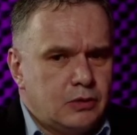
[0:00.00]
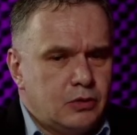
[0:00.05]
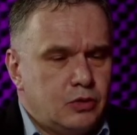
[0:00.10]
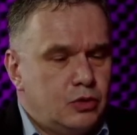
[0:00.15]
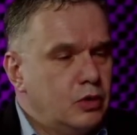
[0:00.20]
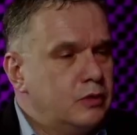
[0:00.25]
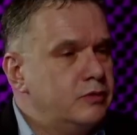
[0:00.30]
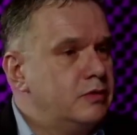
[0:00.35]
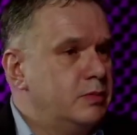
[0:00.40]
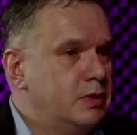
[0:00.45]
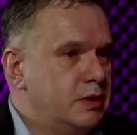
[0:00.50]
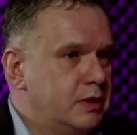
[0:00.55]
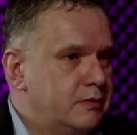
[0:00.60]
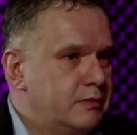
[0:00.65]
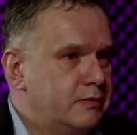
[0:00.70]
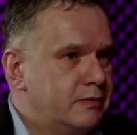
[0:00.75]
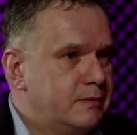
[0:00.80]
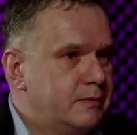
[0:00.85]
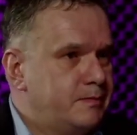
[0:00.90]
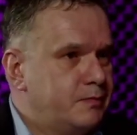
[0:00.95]
до
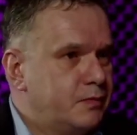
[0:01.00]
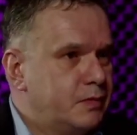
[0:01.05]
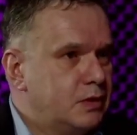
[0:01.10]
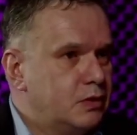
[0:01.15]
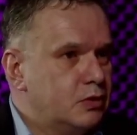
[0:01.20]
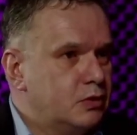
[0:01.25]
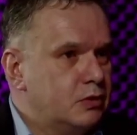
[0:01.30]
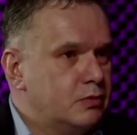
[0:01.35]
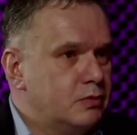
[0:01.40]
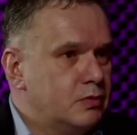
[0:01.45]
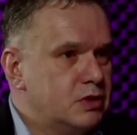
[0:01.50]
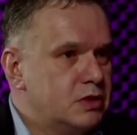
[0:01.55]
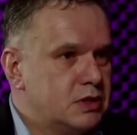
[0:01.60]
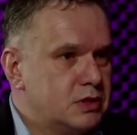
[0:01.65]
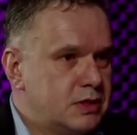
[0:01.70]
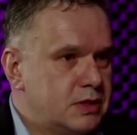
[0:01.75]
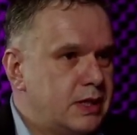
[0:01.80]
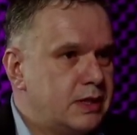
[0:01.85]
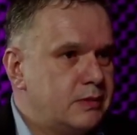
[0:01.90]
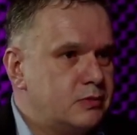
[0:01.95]
выборов. То мы
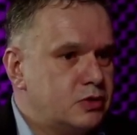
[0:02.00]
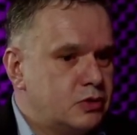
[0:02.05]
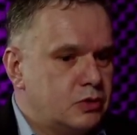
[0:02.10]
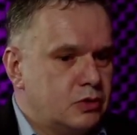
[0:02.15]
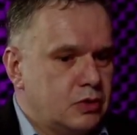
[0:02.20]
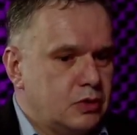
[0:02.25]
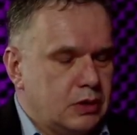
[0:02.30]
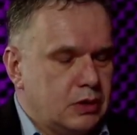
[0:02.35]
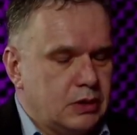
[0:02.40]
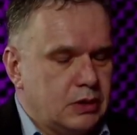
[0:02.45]
же знаем, что